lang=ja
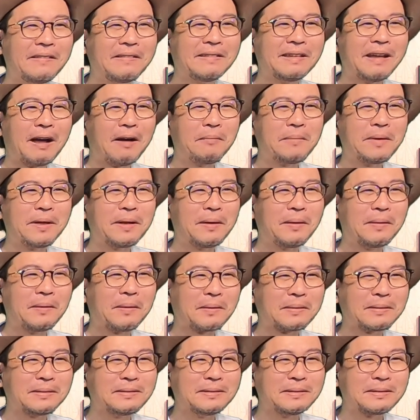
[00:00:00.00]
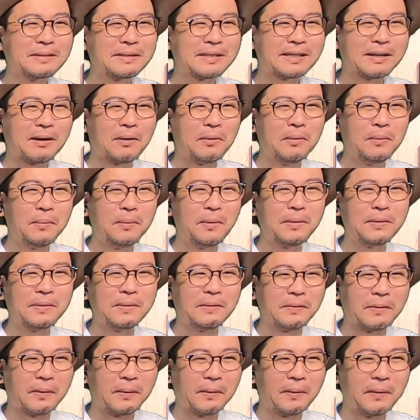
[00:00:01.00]
やめろよ、空気が重
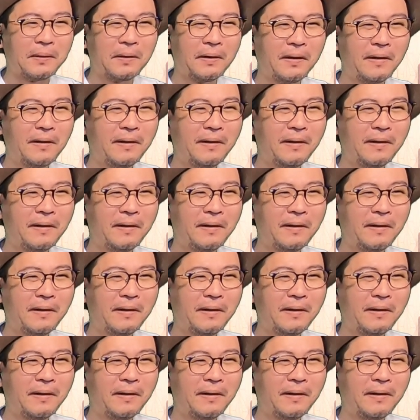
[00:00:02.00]
いよ。